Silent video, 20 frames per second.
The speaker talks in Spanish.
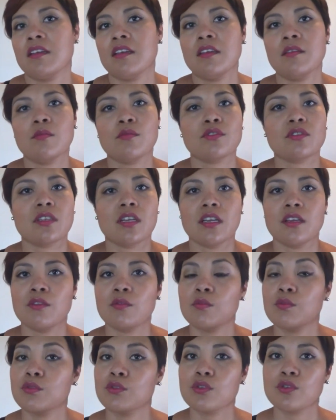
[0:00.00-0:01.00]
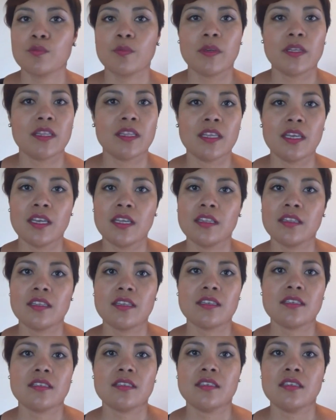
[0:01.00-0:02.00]
Hemos traído muchos
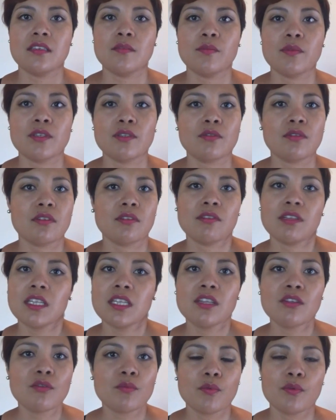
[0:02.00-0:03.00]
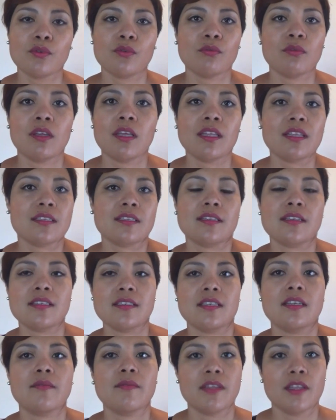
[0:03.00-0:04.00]
pendientes y pues no, no he tenido oportunidad de
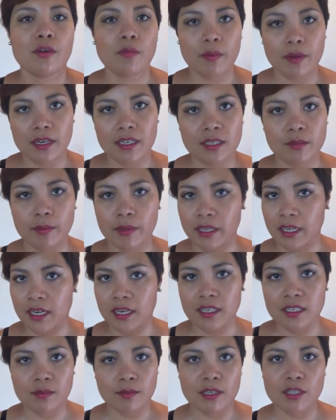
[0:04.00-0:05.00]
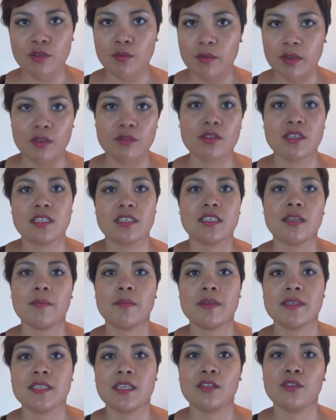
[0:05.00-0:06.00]
hacerles el video para explicarles más o menos qué
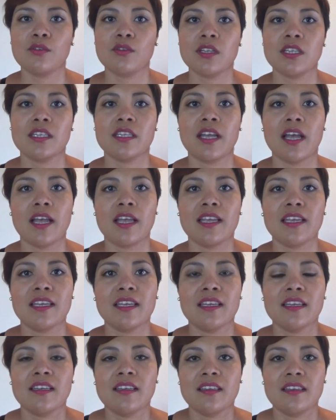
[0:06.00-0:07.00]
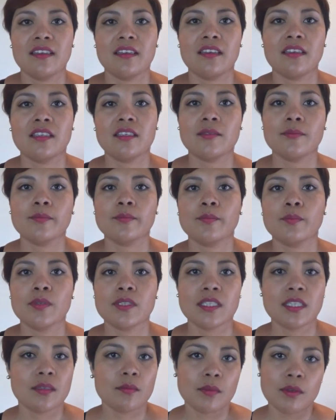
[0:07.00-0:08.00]
está pasando ahorita eh,
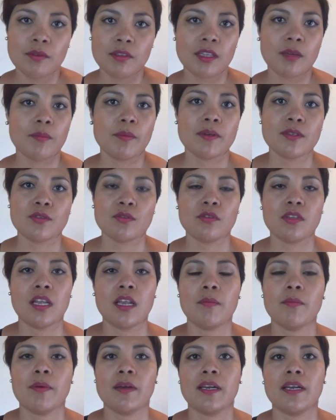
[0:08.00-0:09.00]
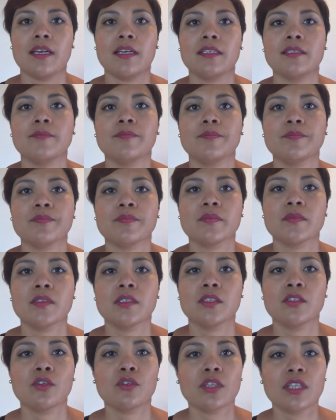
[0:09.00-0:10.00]
pues en mi vida personal para
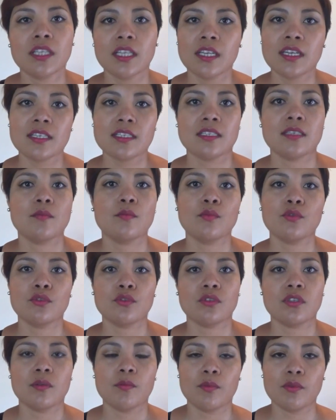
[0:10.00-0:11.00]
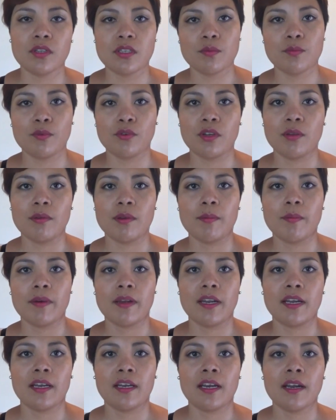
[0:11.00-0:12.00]
no tener así mucho tiempo disponible
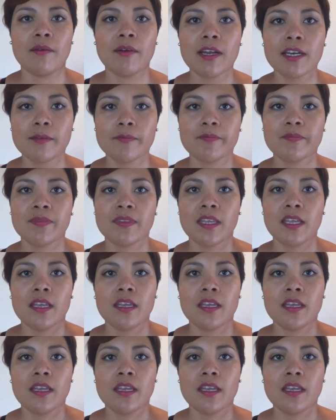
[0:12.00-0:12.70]
para grabar.